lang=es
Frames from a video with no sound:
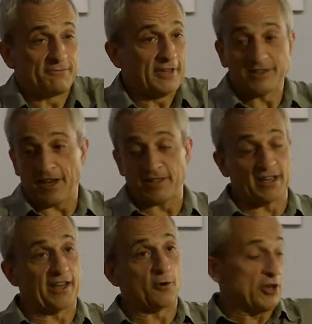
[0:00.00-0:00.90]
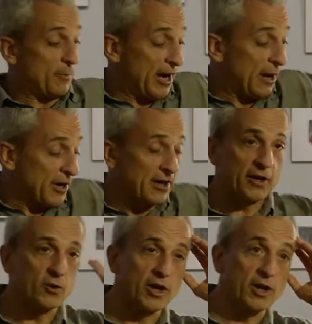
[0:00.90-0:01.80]
Es, que otra palabra
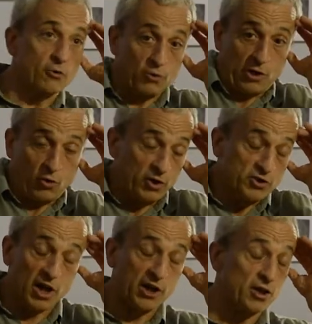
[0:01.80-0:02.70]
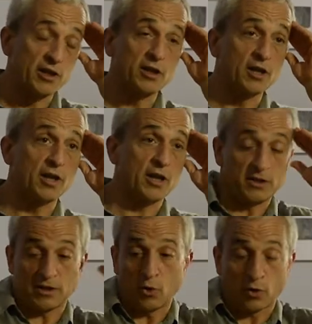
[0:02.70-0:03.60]
creo que, creo que no exagero al decir que han
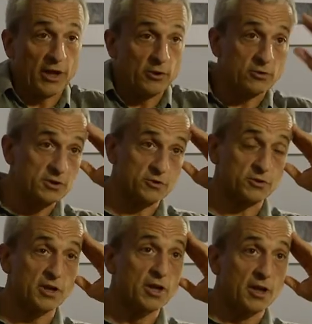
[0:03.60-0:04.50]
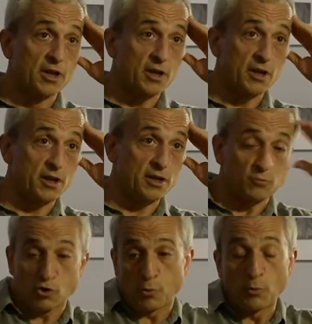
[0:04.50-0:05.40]
estado robando, ¿no? Eso eh, es,
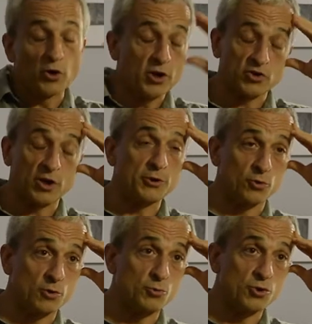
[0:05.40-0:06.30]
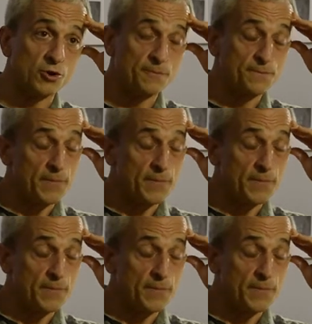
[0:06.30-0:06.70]
Vox Populi, lo sabe todo el mundo.